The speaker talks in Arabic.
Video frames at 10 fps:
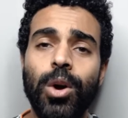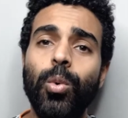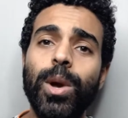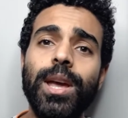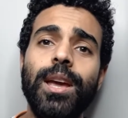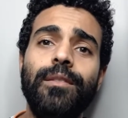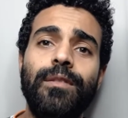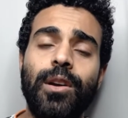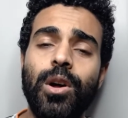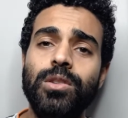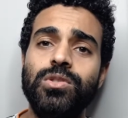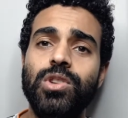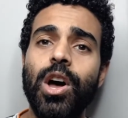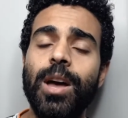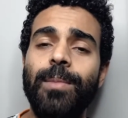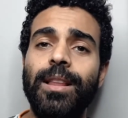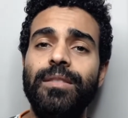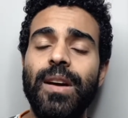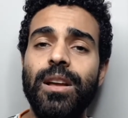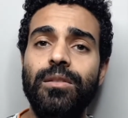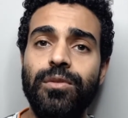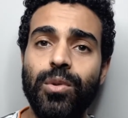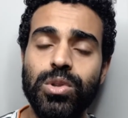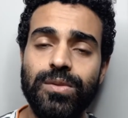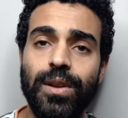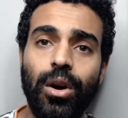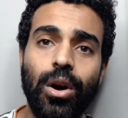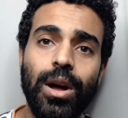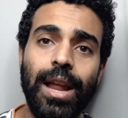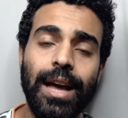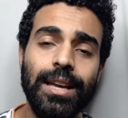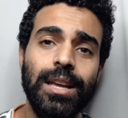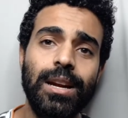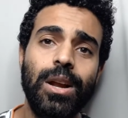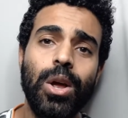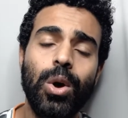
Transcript: وفران صاحب هدفي الفوز في اللقاء الأخير